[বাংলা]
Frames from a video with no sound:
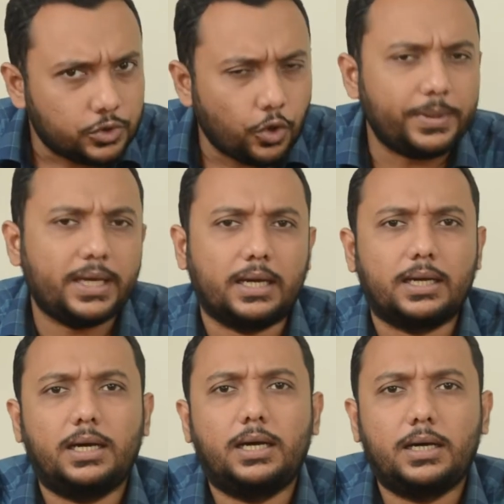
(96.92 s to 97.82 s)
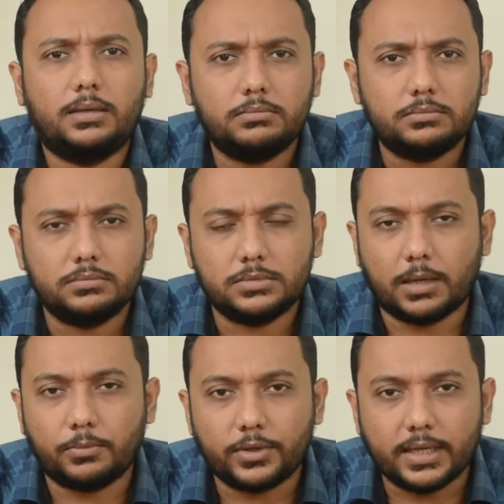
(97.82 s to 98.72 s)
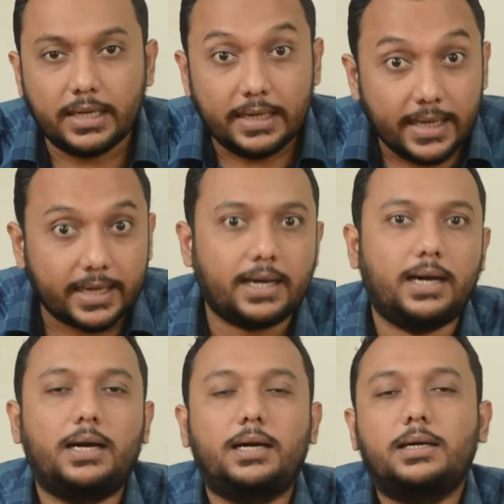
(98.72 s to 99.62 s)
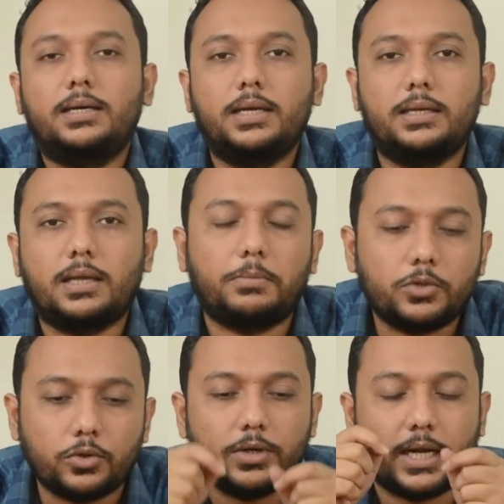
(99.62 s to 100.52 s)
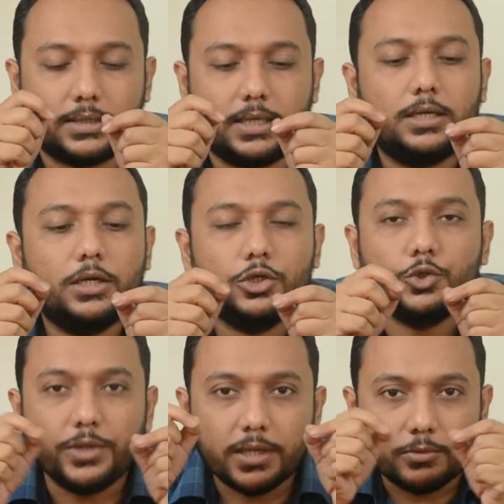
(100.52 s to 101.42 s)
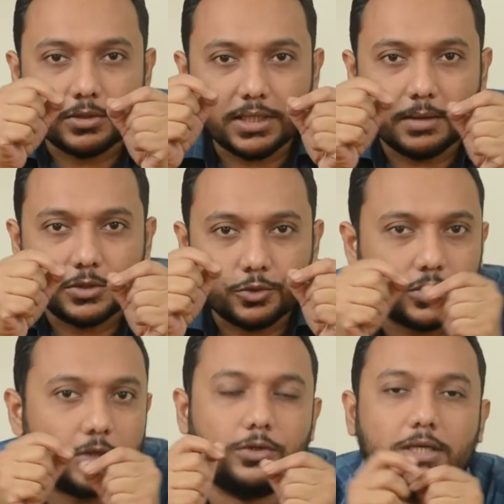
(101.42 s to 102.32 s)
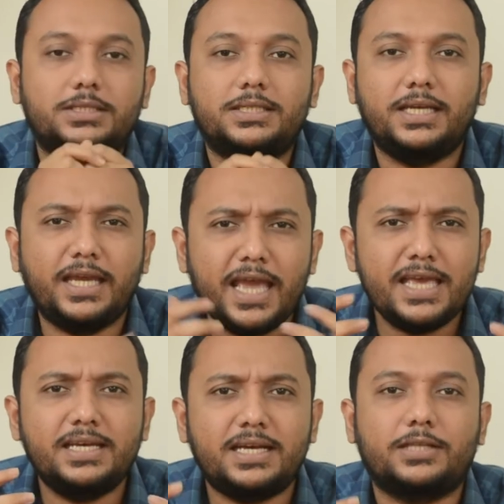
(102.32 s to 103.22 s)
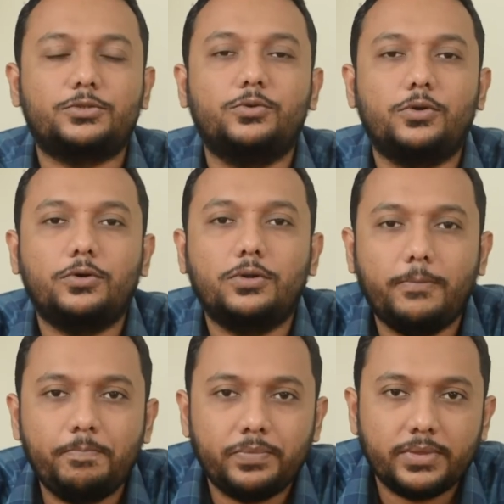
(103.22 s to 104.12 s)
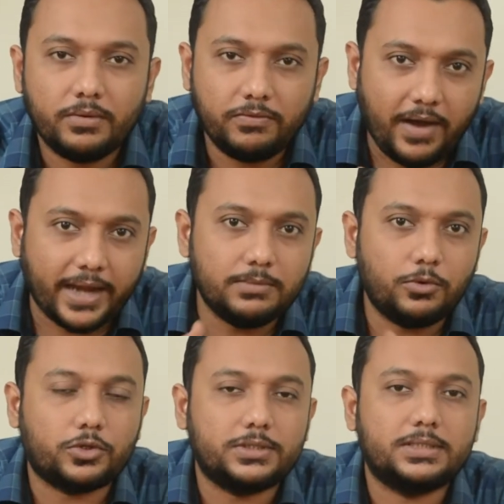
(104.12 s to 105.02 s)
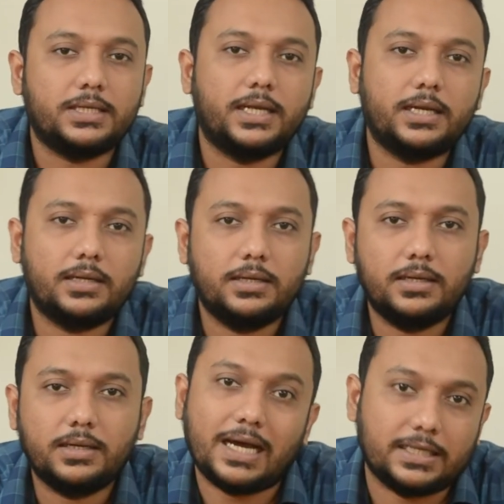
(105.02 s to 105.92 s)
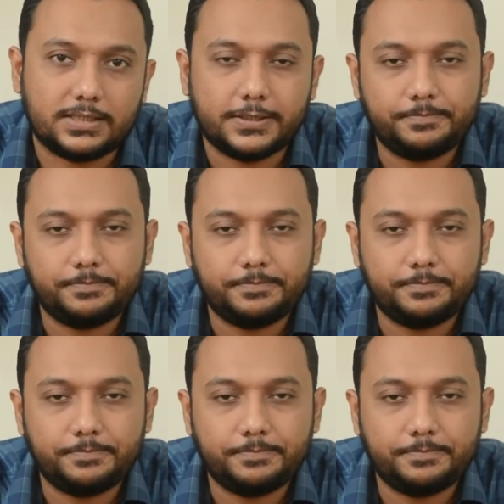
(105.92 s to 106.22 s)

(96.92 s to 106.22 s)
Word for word: ছবি আঁকা তারপরে লেখা হ্যাঁ, তারপরে ধরুন একটা সুইয়ের মধ্যে আমি সুতা ঢুকাচ্ছি এই কাজগুলো হলো ফাইন মোটর স্কিলের কাজ